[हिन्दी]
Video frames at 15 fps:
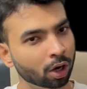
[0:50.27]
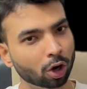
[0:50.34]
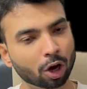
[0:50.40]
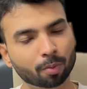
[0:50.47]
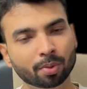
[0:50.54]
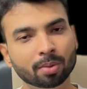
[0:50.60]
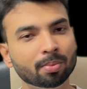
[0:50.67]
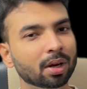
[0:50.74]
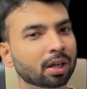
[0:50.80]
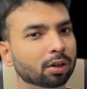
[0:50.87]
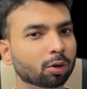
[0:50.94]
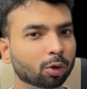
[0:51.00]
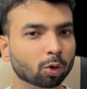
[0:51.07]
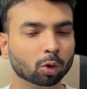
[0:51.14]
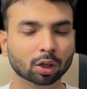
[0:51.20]
और फिर मैं
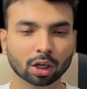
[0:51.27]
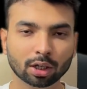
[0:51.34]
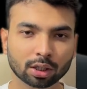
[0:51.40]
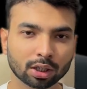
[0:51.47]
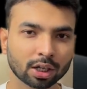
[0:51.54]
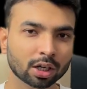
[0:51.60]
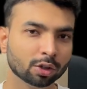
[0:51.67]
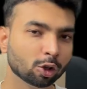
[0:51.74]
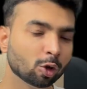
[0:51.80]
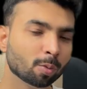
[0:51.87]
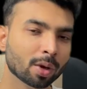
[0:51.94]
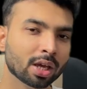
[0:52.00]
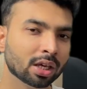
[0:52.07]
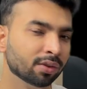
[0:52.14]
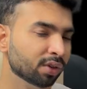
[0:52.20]
टोटल डेढ़ सौ
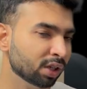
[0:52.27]
रुपए की